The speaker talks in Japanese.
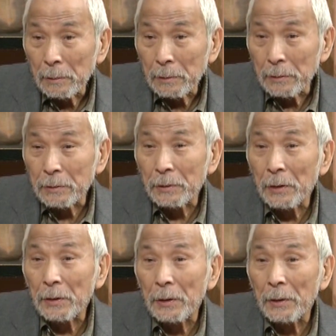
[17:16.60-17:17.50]
人
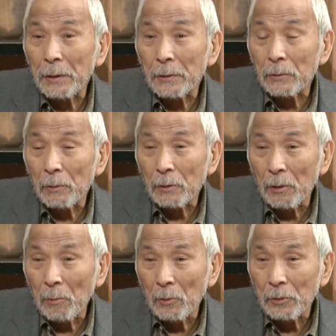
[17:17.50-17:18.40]
生経験その
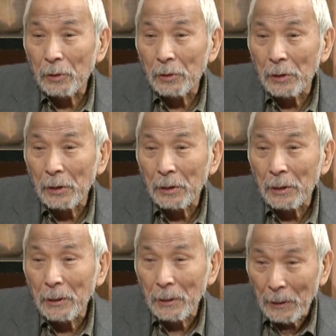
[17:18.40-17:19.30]
他は持っていない
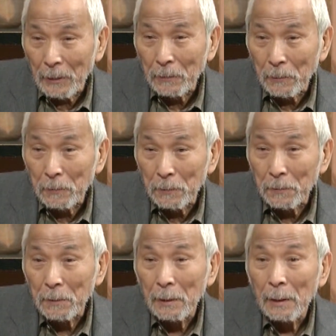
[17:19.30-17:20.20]
といけないという、は
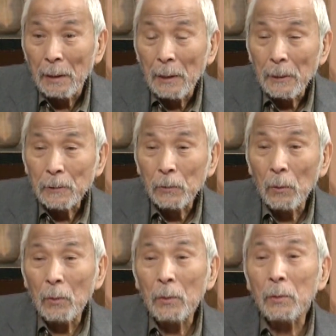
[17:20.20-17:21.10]
い、
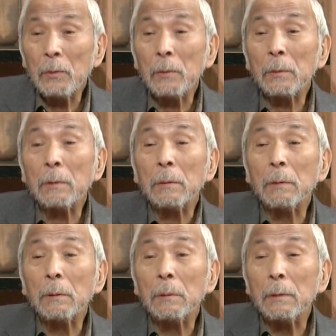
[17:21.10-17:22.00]
そういう
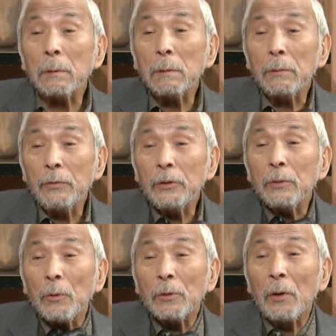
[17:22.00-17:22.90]
ふう
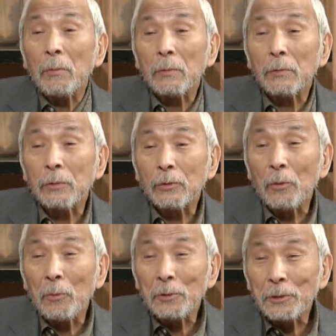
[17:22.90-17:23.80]
に僕はずっ
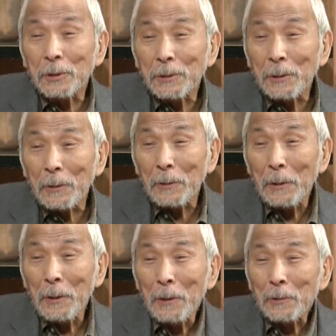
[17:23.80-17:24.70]
と思いついてきた
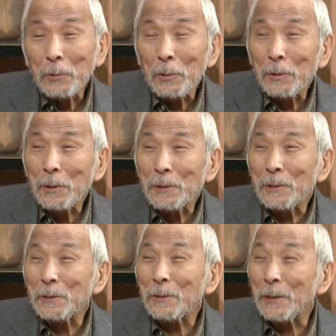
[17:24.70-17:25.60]
それで
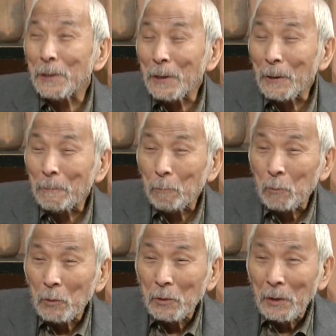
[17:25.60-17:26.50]
実はね、うんうん、
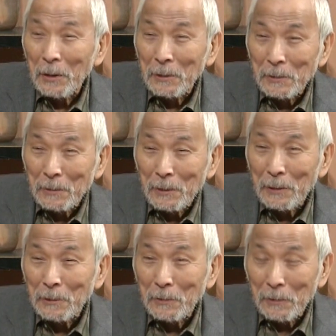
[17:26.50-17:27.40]
ちょっと話ずら
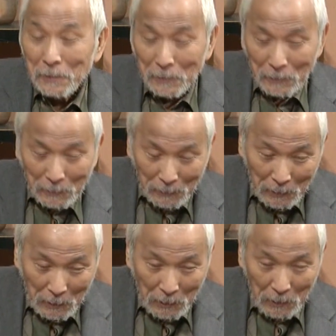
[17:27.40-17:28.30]
すようですけど
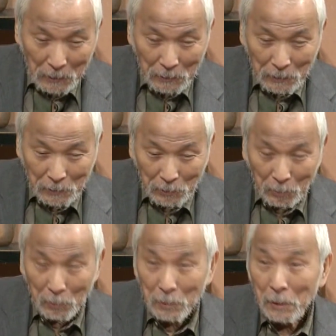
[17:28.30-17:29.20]
一度
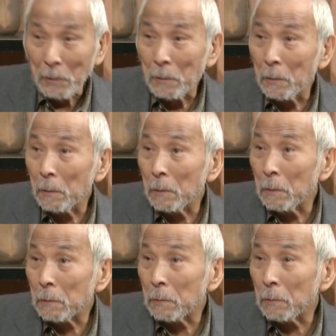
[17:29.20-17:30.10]
僕あの
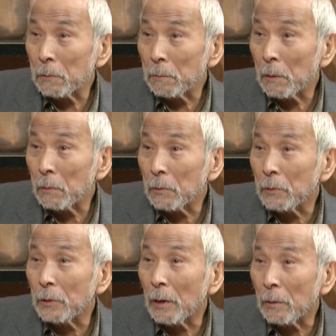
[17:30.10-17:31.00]
広島の
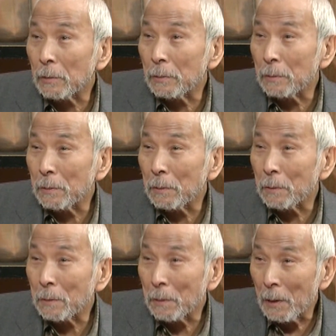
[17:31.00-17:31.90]
呉の軍
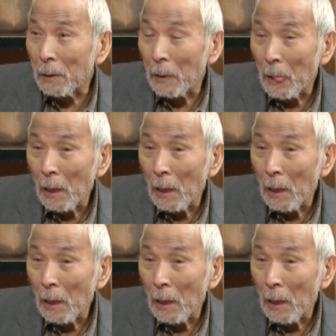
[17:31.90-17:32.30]
港のね、はい